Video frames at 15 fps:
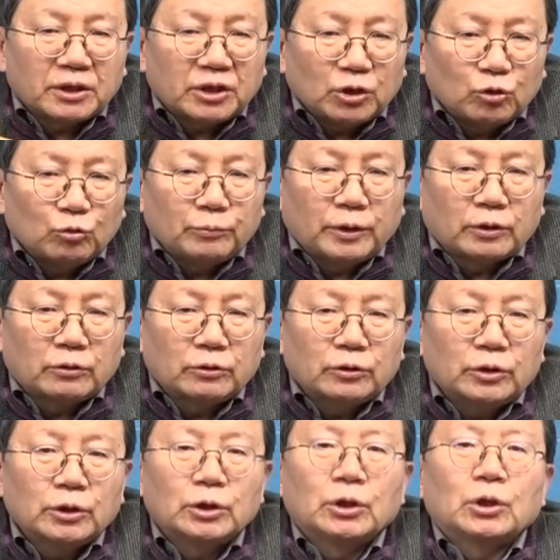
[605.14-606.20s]

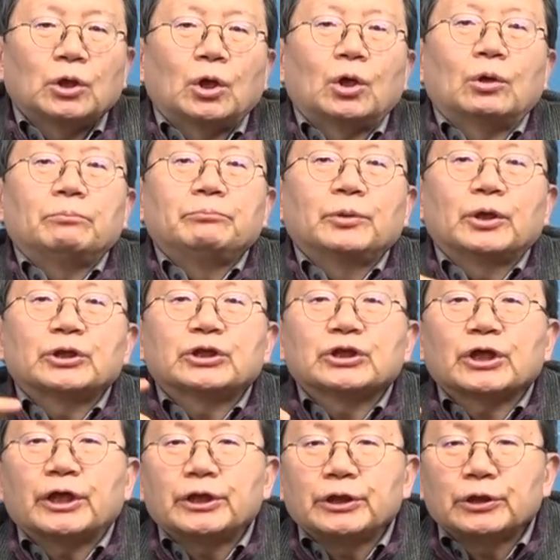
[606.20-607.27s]
띄우면은 몇
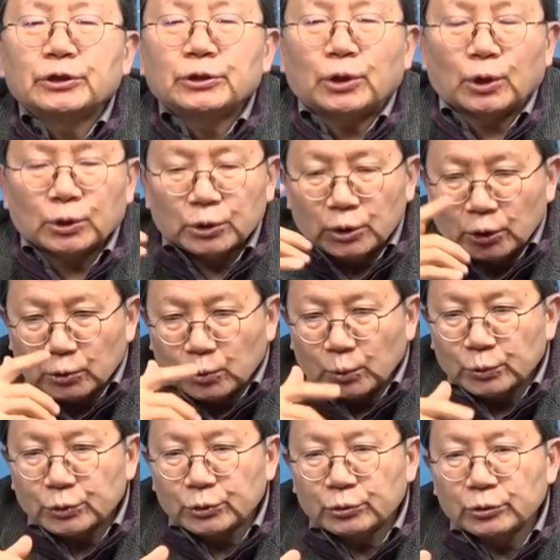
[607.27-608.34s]
시간을 어떤
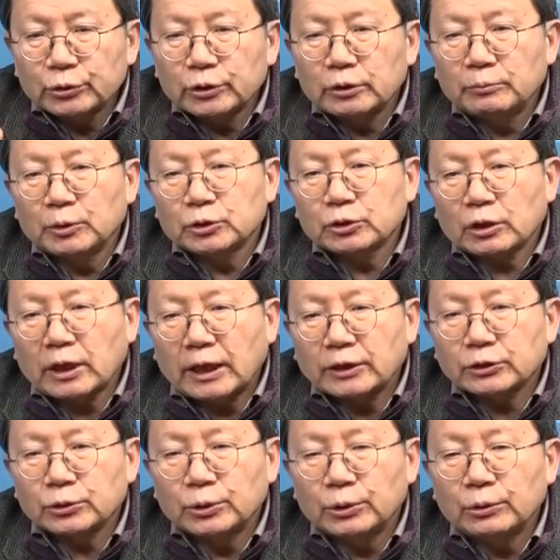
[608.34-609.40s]
코스를 그리면서
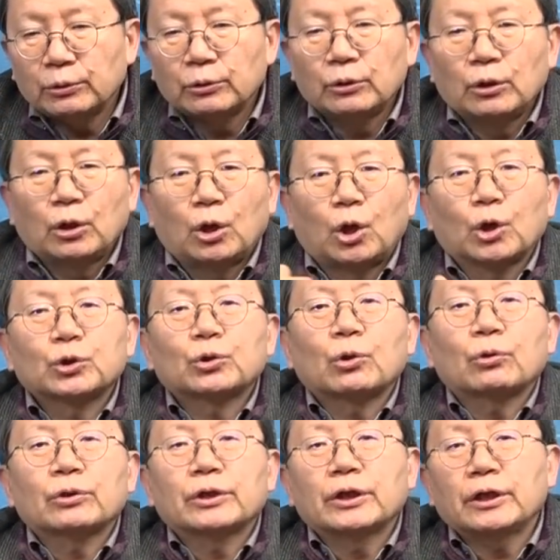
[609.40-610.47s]
가서
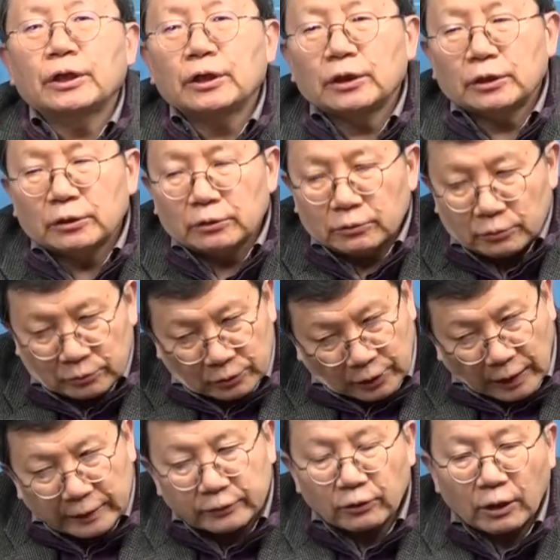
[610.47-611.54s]
어떻게
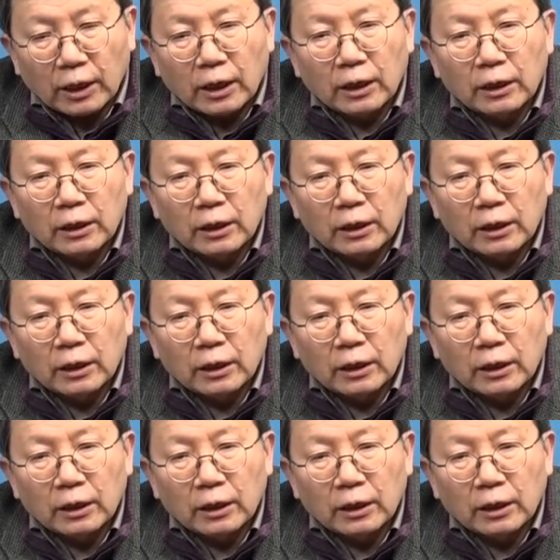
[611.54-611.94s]
가더라.